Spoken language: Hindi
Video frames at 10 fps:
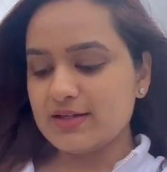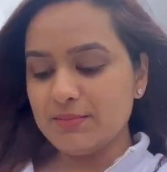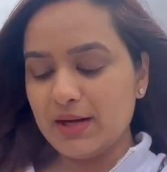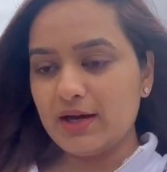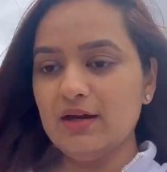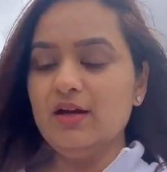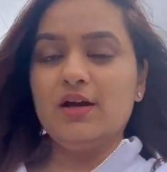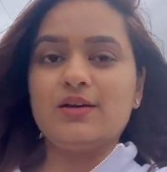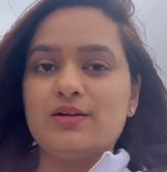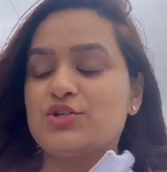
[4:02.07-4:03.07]
कि मैं
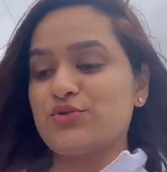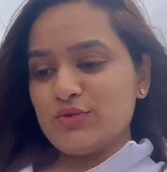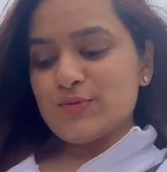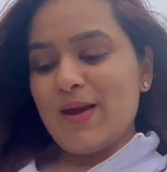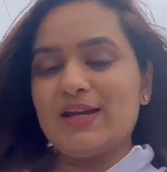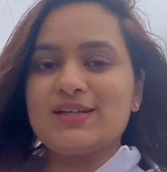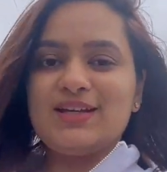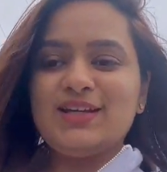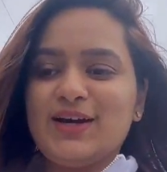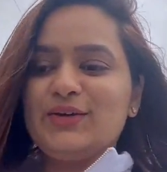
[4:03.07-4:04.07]
शूज़ पहन के
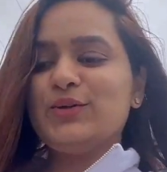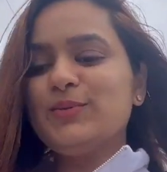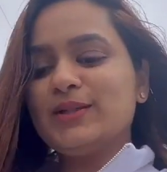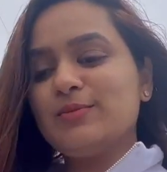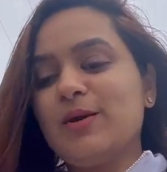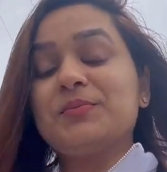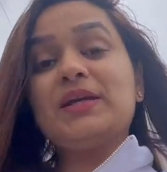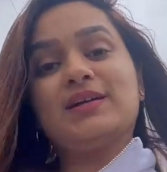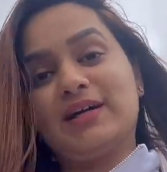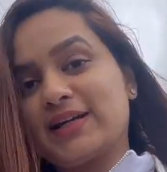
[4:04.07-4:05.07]
नहीं आई हूँ मतलब मैं अपने
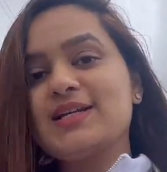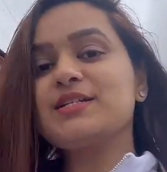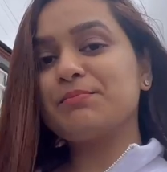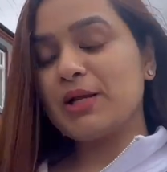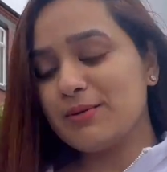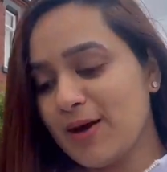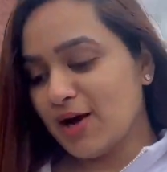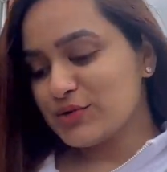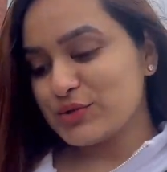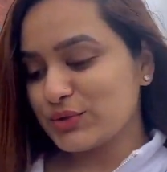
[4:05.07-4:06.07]
घर के चप्पल में आ
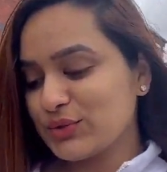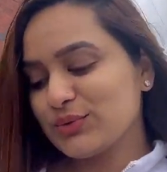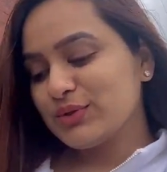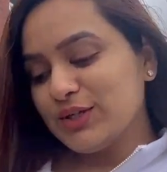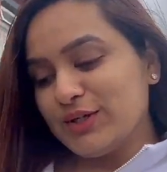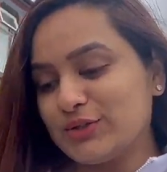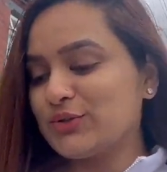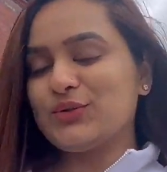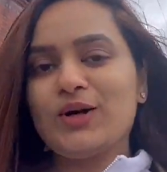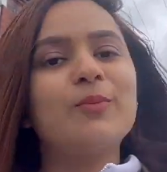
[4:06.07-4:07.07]
चुकी हूँ तो
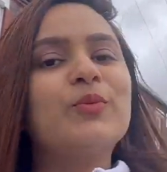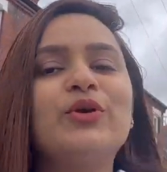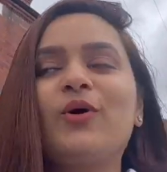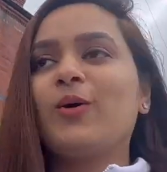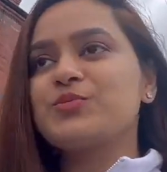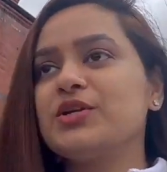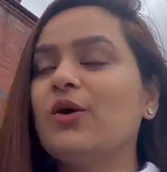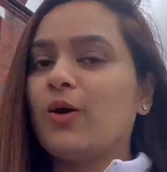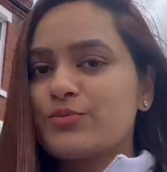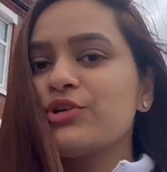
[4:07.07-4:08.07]
अब कोई ऑप्शन
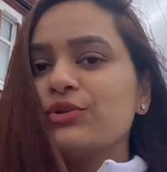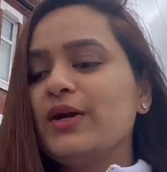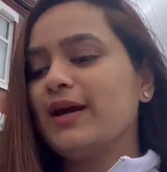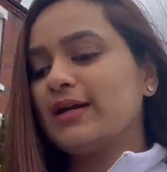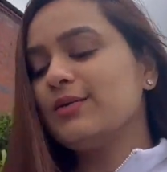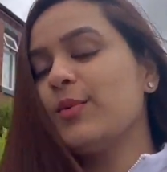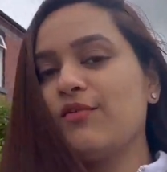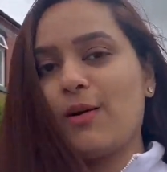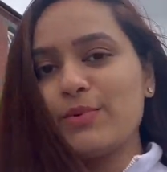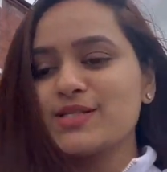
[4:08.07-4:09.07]
ऑप्शन तो है कि मैं
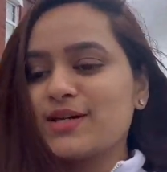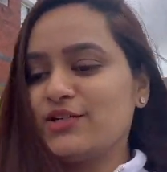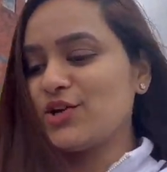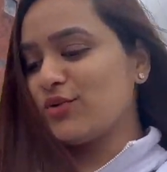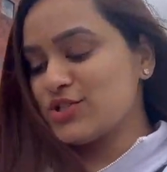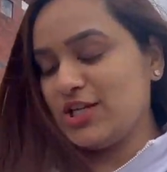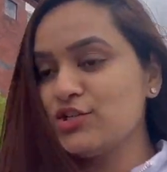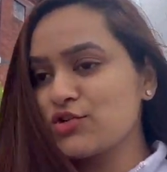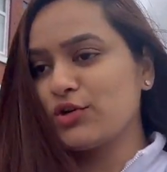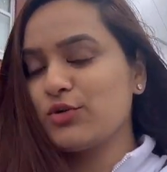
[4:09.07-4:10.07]
वापस घर जाऊँ
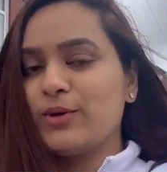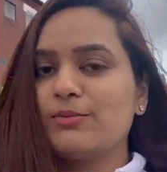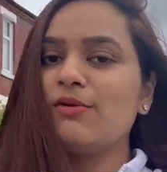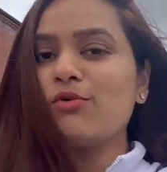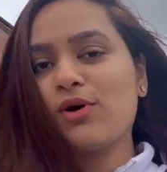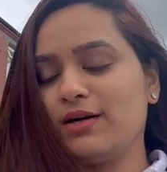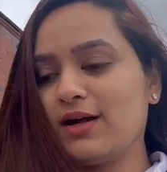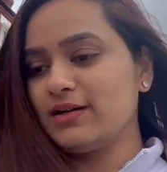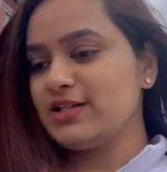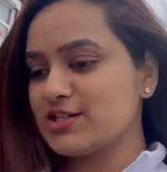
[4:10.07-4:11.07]
चेंज करूँ बट मैं वो
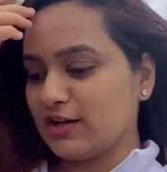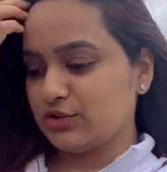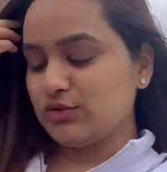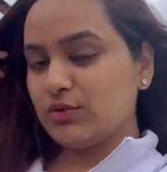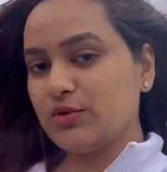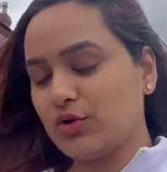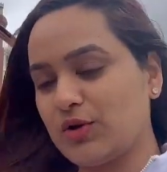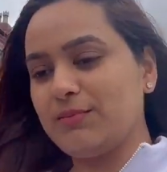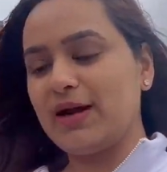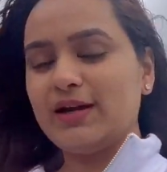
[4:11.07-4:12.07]
करना नहीं चाहती हूँ क्योंकि
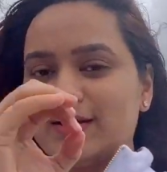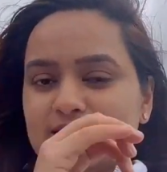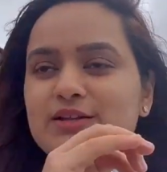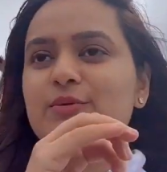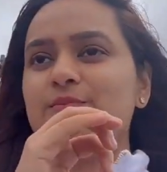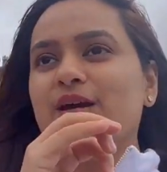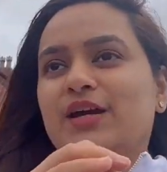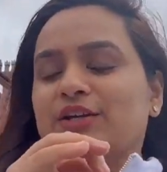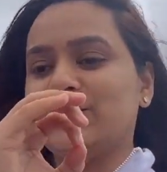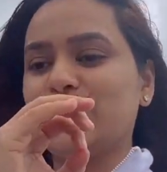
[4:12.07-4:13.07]
मैं एकदम
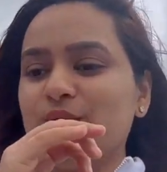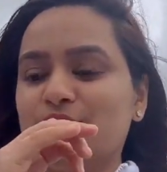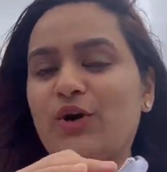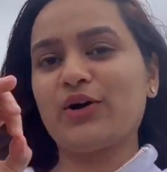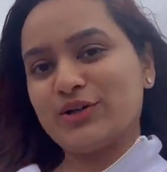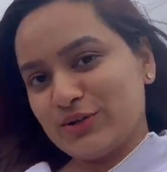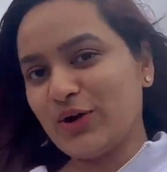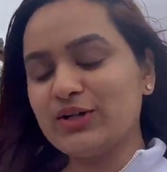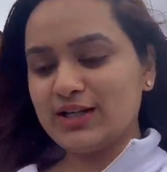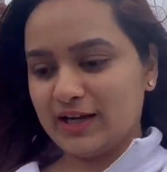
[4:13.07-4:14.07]
यू नो डॉट टू
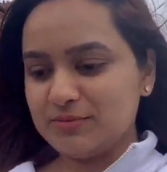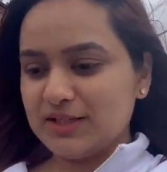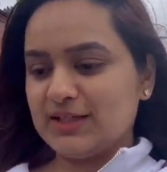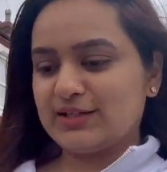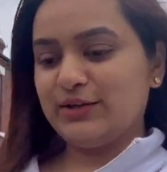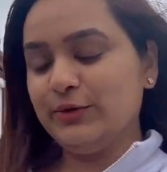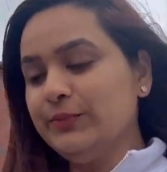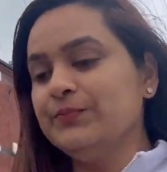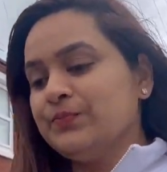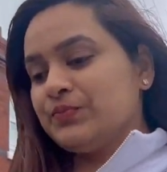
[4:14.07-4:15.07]
डॉट टाइम में निकली
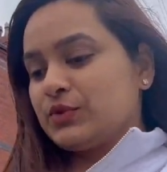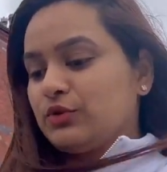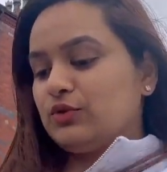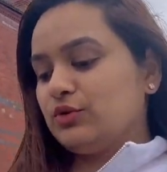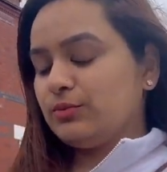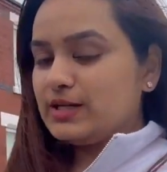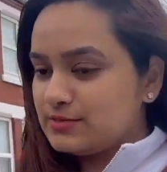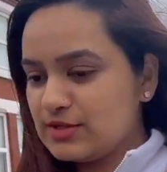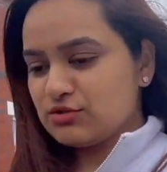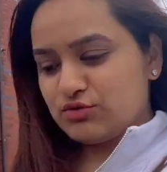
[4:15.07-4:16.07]
हूँ तो बस
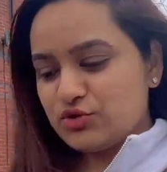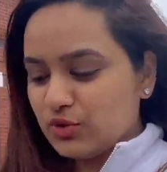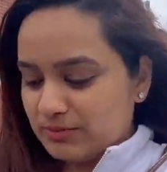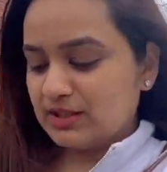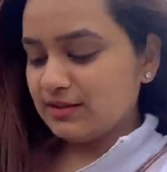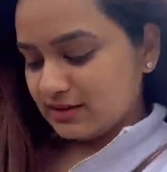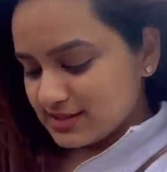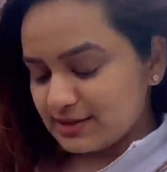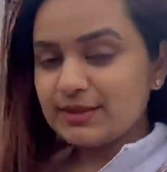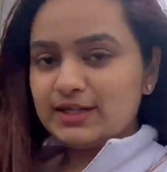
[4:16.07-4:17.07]
मैं सोच रही हूँ अभी
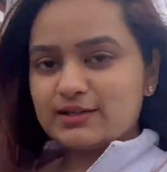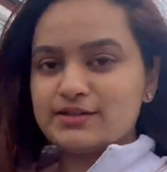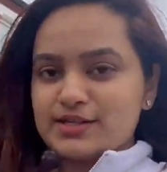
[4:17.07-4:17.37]
इसी में निकल